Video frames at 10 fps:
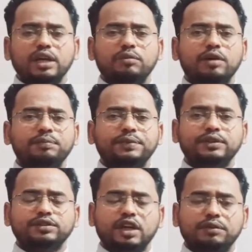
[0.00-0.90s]
এবং
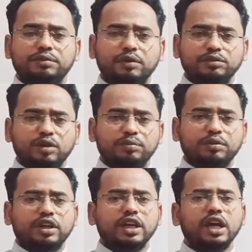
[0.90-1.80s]
ফিউচার ফর্ম
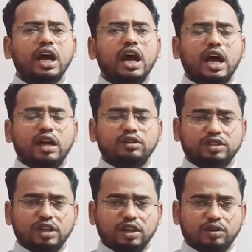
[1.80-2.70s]
সম্পর্কে
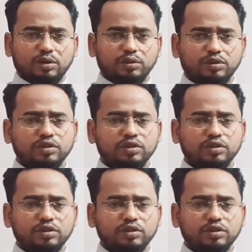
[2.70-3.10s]
আলোচনা করব